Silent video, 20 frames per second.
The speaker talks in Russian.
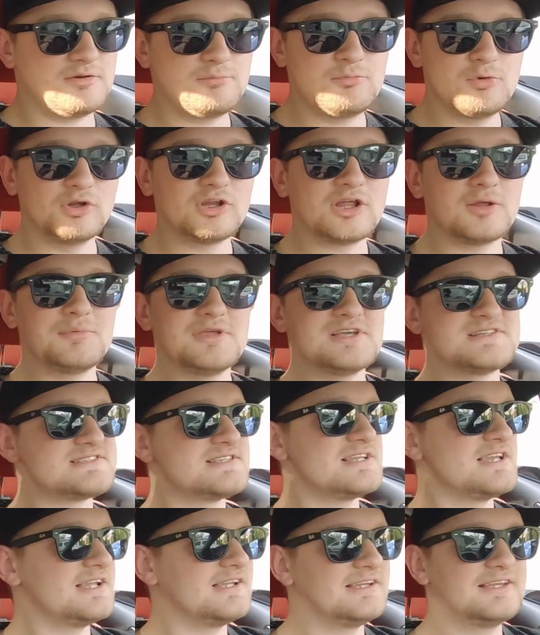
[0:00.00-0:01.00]
ребенком
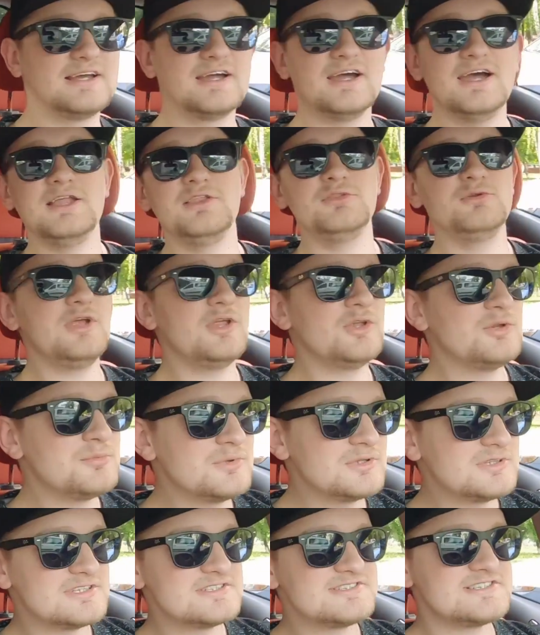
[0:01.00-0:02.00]
ездили отдыхать. Ну, я
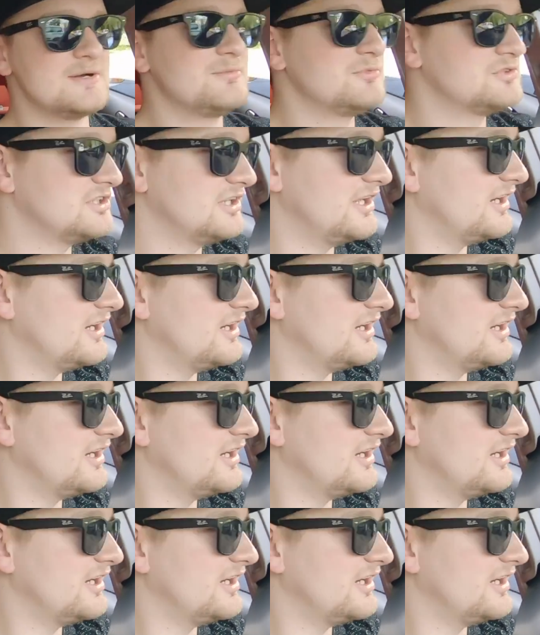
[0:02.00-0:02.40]
думаю, ты сам уже,